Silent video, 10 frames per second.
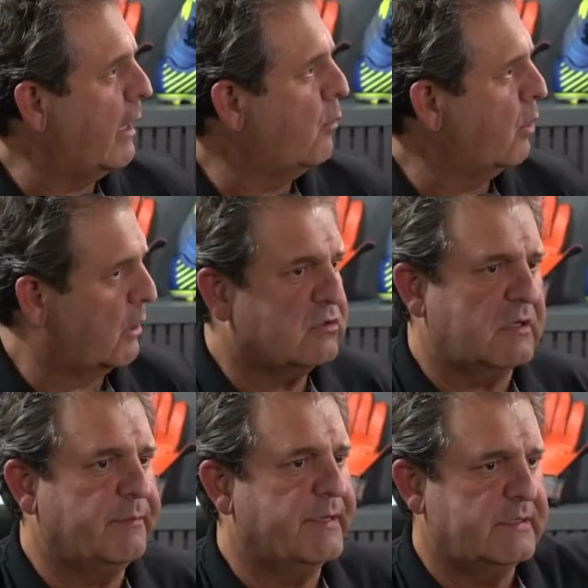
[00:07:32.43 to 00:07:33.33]
um hotel
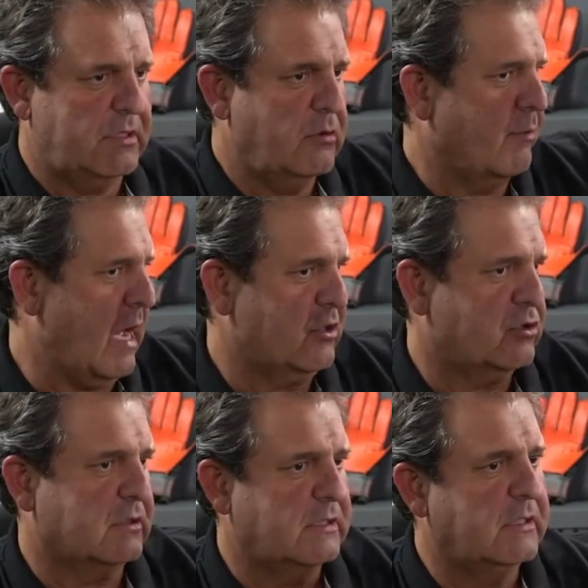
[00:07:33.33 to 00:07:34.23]
simplesinho,
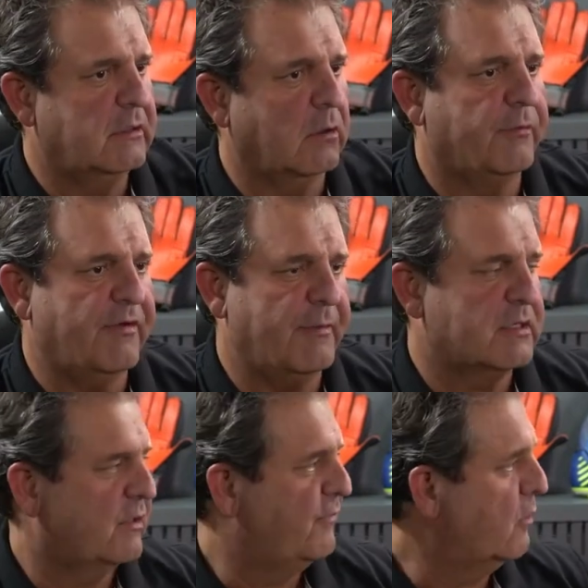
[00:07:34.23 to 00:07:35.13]
baixo, assim,
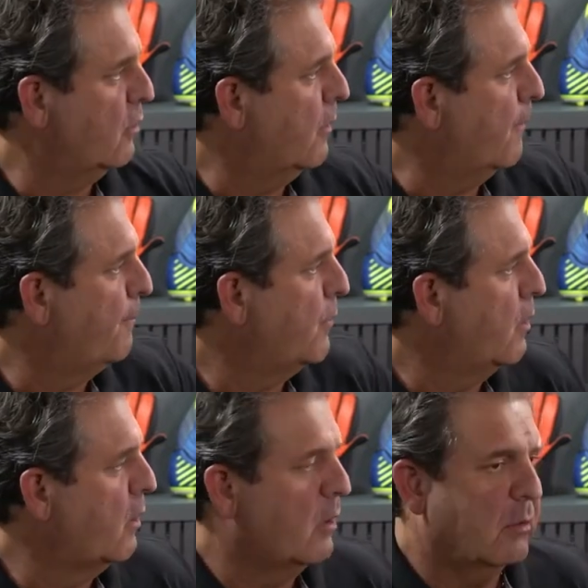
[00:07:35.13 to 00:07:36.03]
obviamente que virou
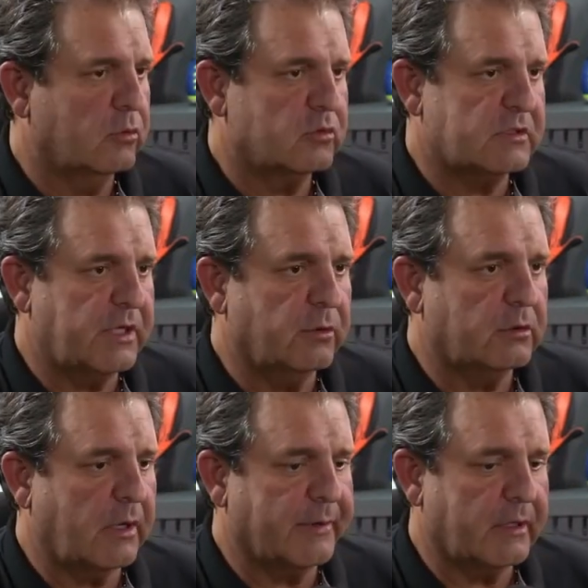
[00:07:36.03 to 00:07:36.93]
museu,
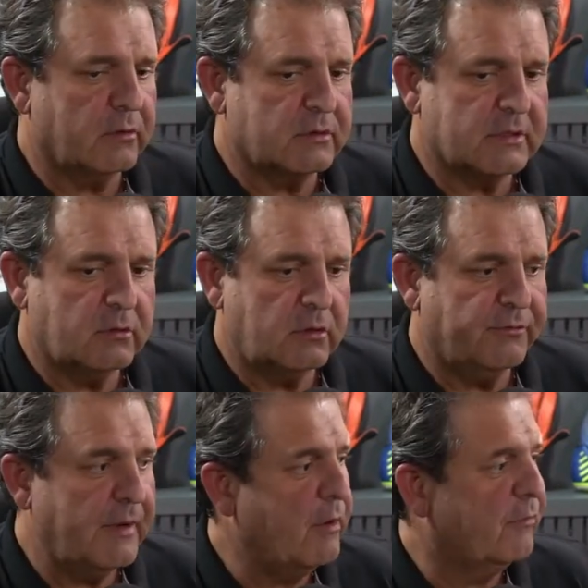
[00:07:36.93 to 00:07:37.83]
tal, aquela coisa toda. Eu
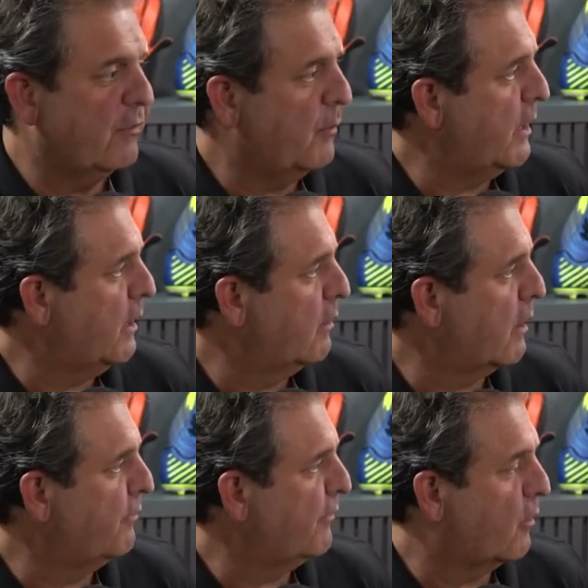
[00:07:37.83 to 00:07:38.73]
falei, meu, vamos aí, eu
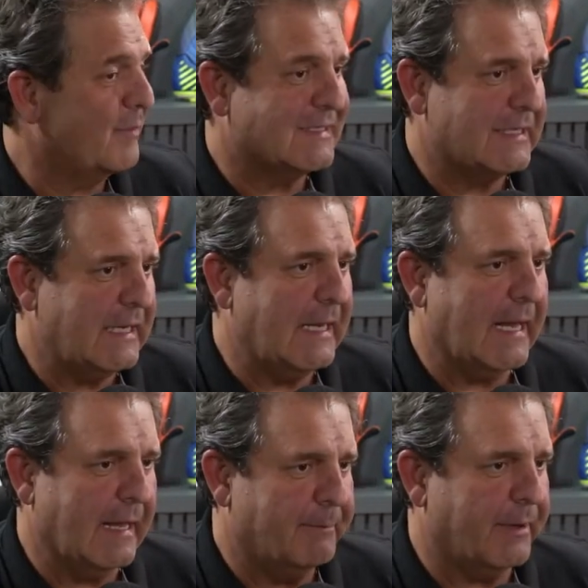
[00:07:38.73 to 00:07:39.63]
quero ver. Comecei a ler,
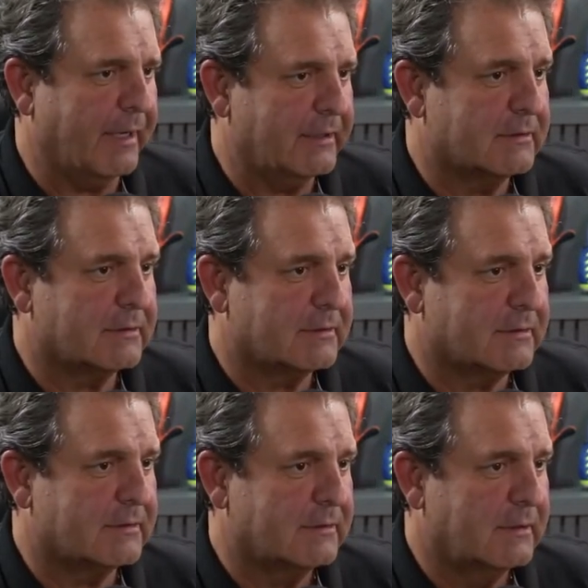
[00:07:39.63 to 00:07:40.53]

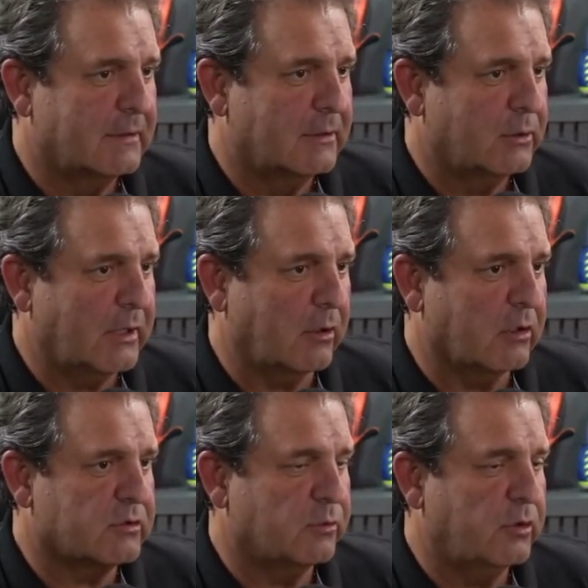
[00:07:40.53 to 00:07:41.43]
rapaz. Um
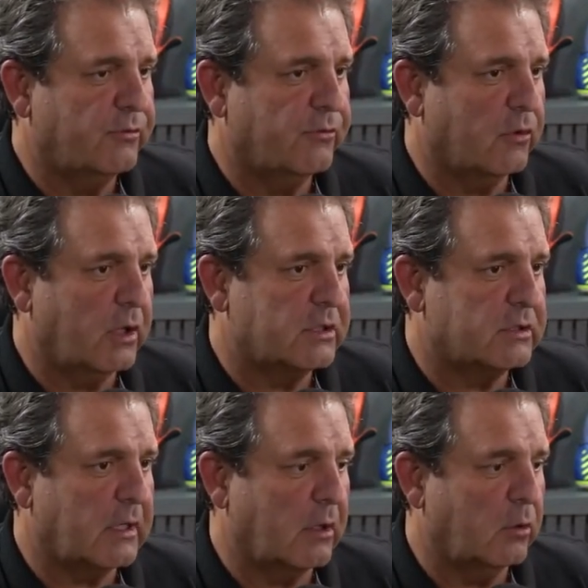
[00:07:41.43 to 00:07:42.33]
negócio muito
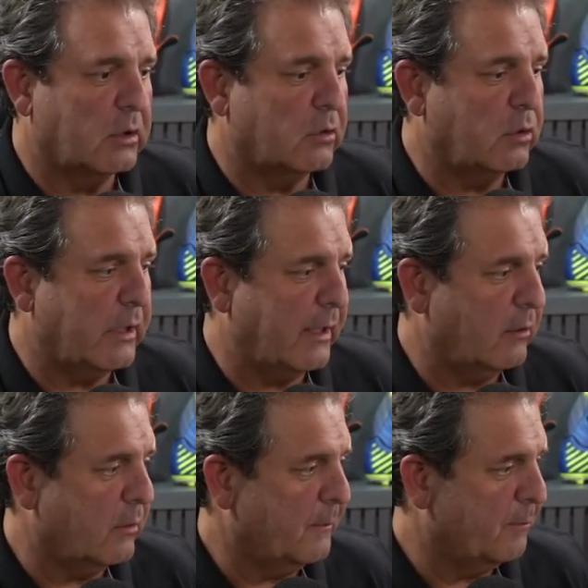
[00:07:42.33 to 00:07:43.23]
forte. A luta do negro